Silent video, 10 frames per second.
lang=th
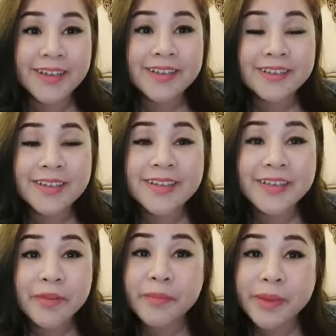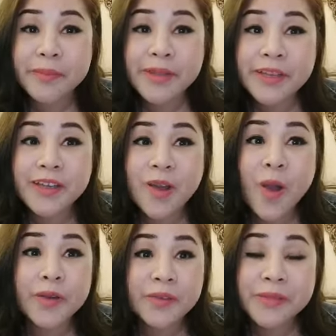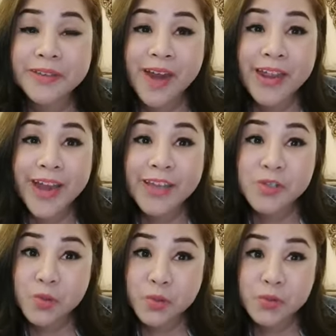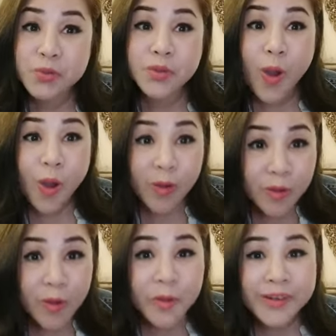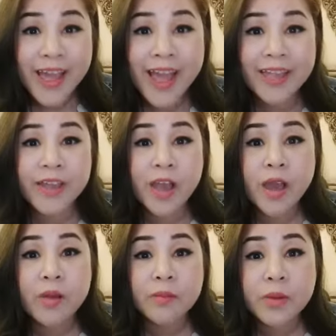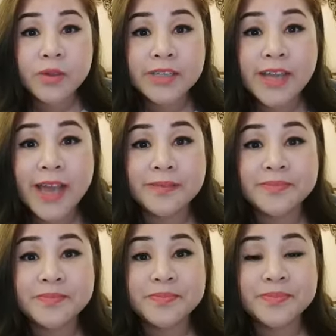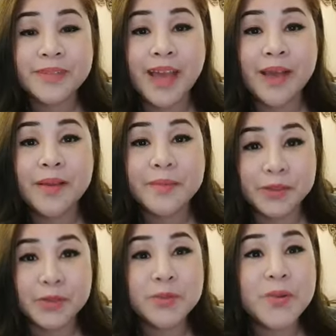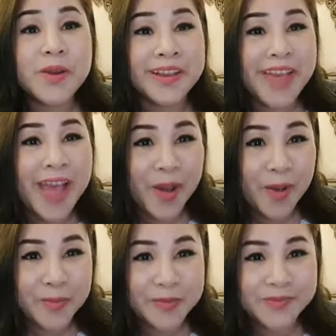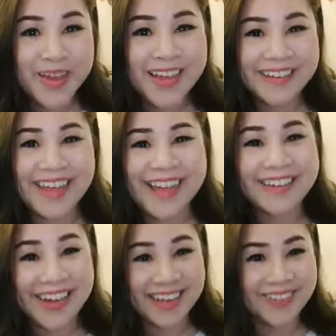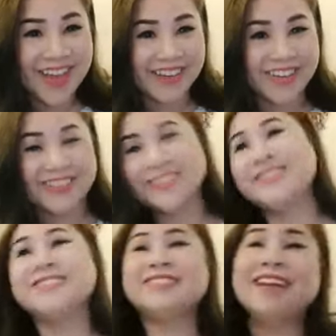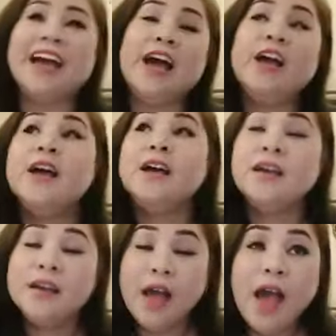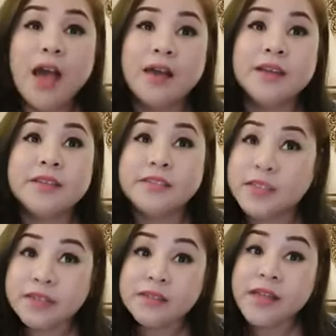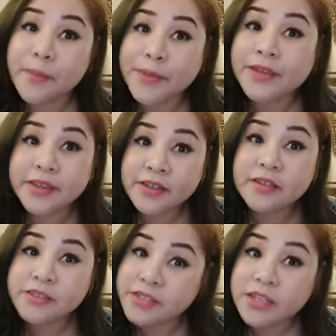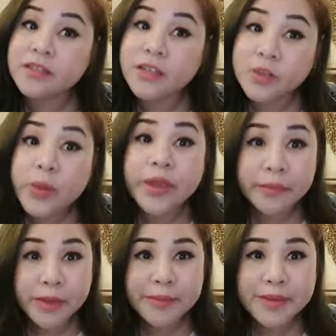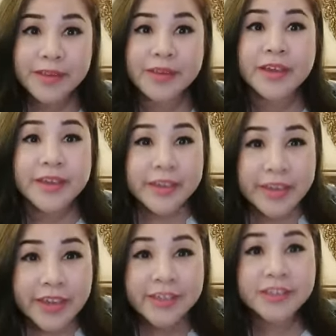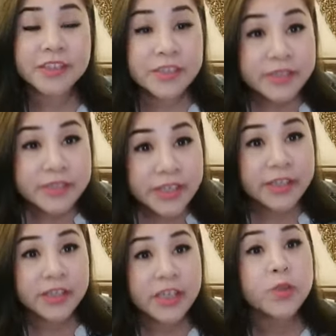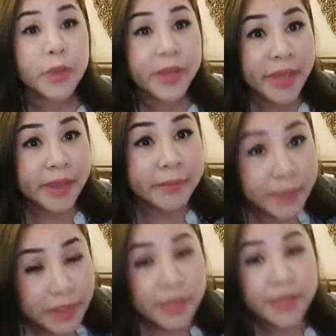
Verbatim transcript: เธอยังเป็นพิธีกรที่มีรายได้สูงสุดของโลกได้ เพราะฉะนั้นนะคะเหมือนชมพู่อารยาขอบคุณมากน่ารักมากน้องรุ้งนะคะะคิดอย่าไปคิดถึงสิ่งที่ตัวเองไม่มี คิดถึงสิ่งที่ตัวเองมี